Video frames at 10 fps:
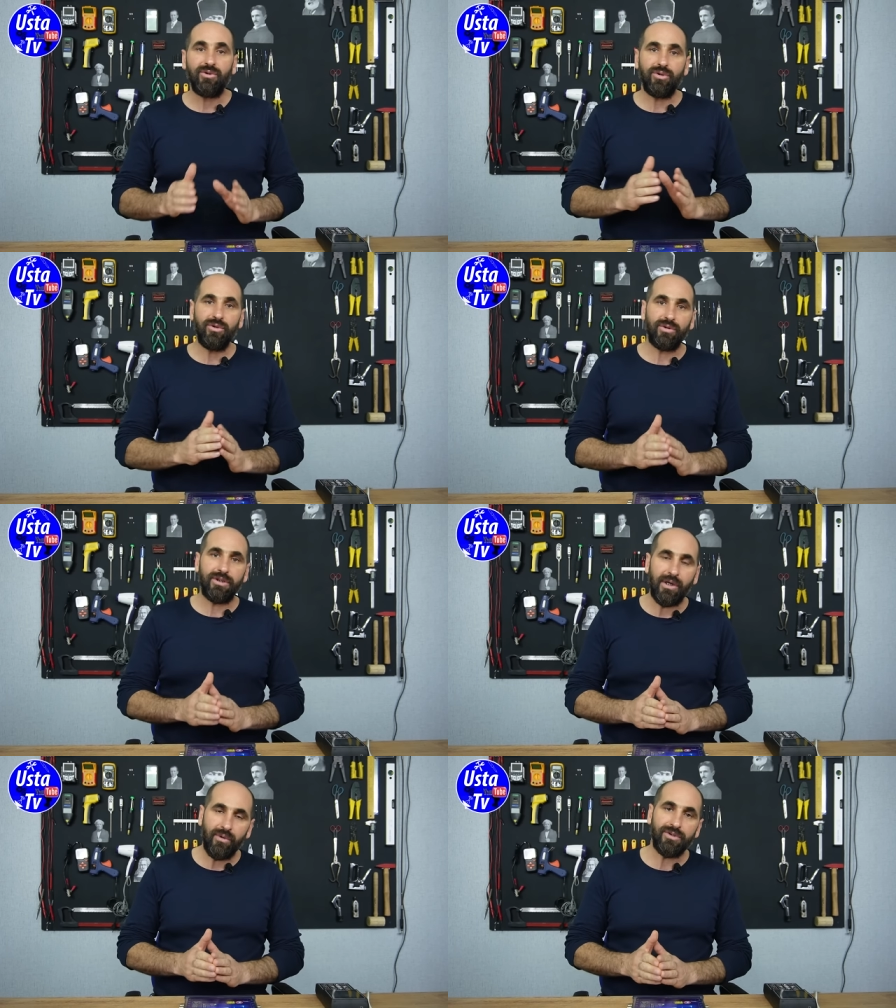Çünkü
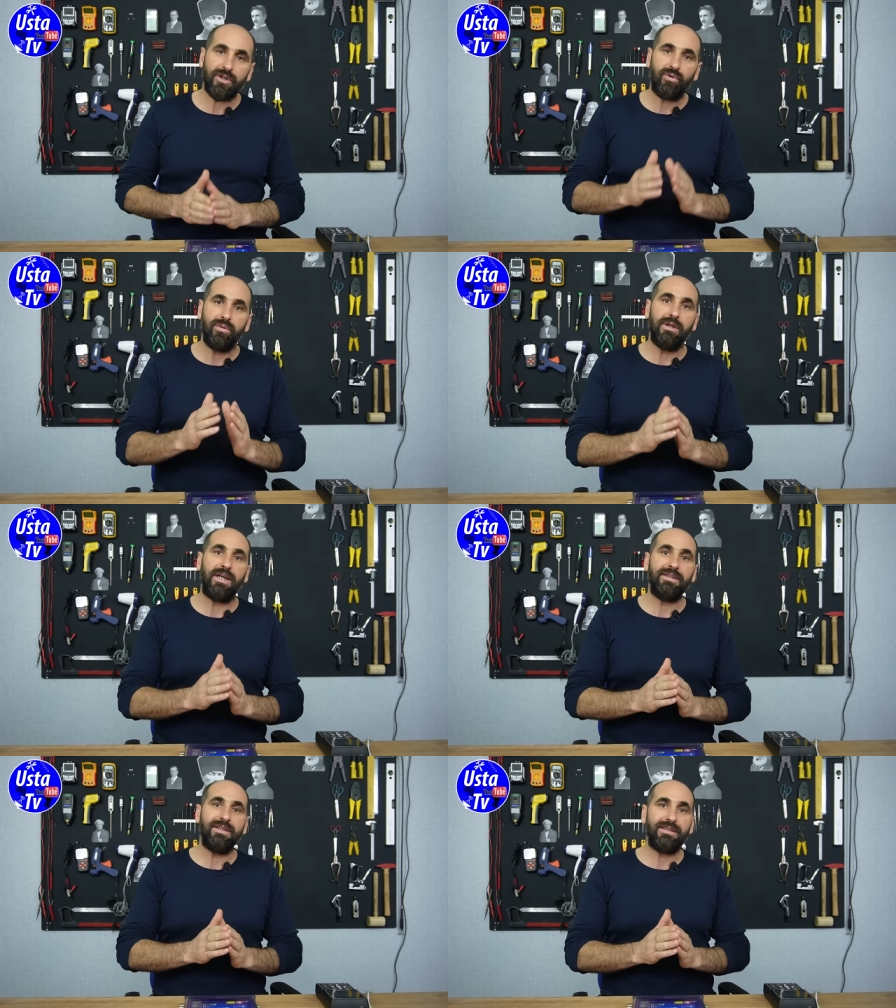daha önce
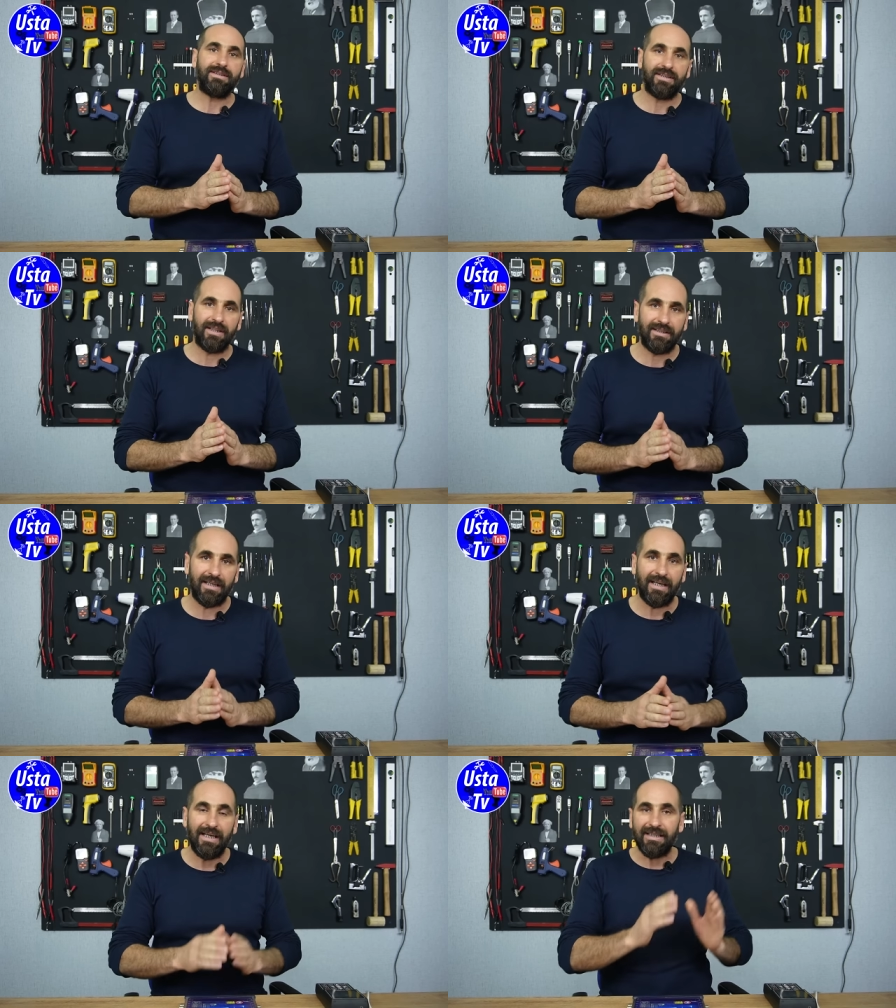kullandığınız
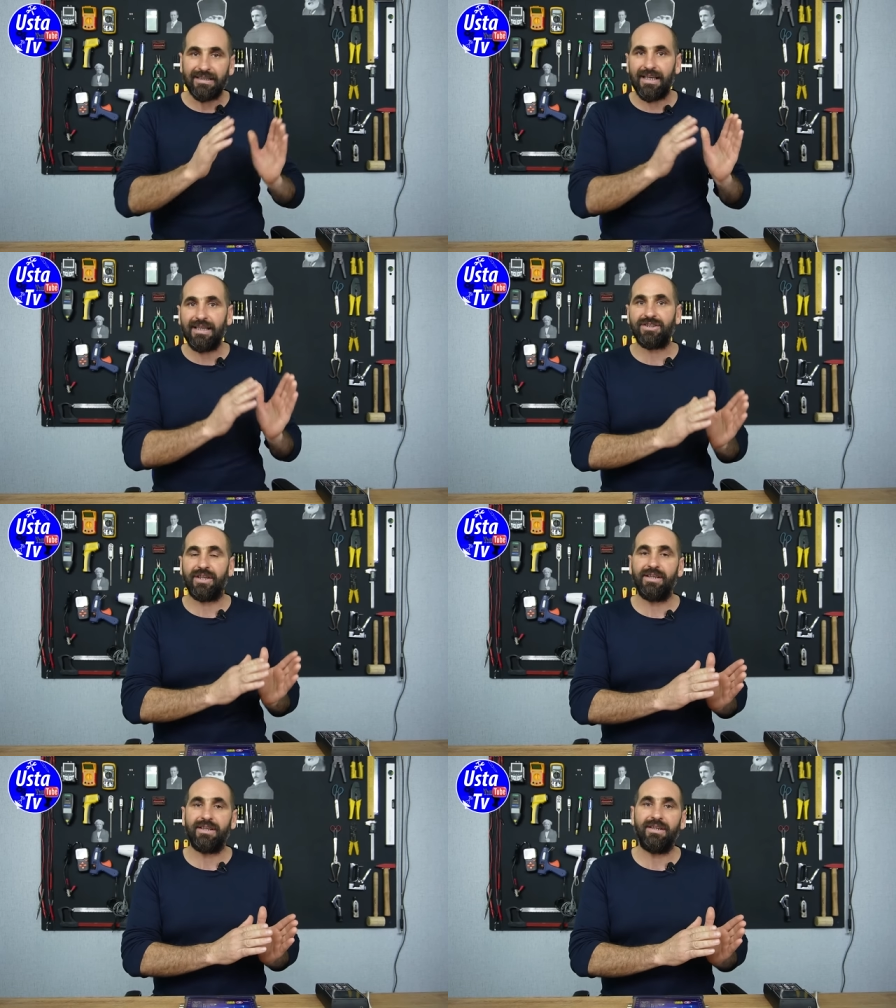yerde tek
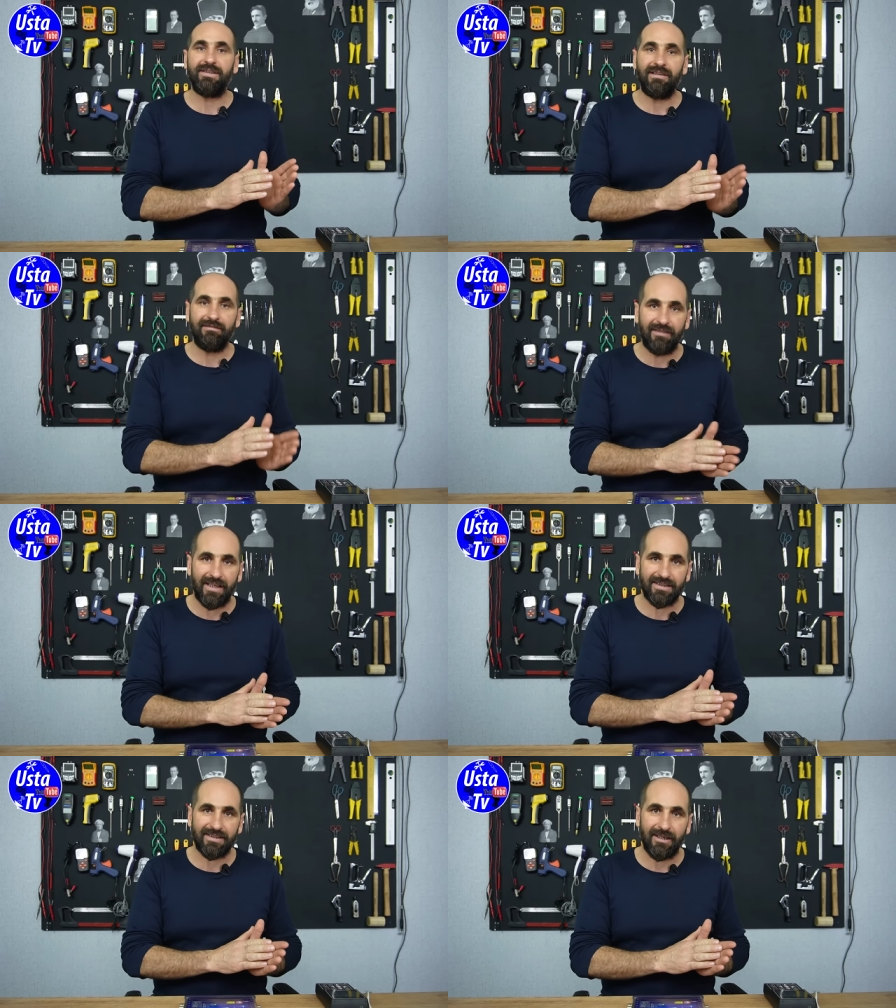çanak anten
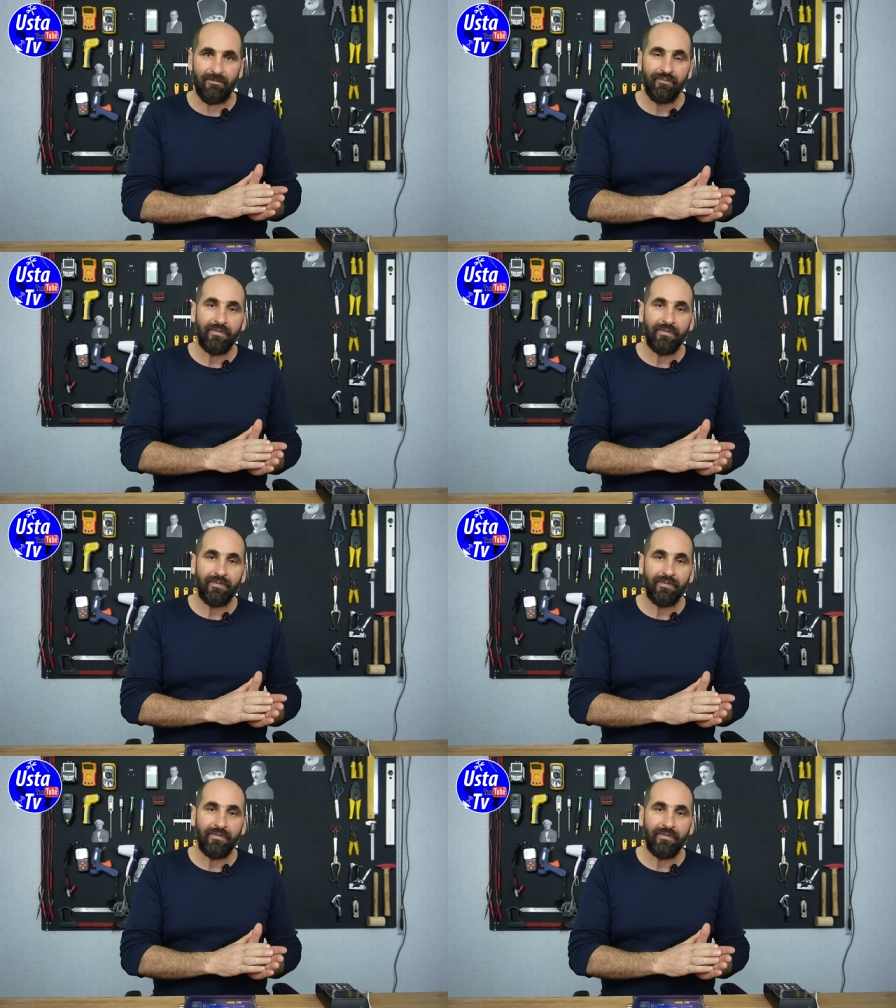varsa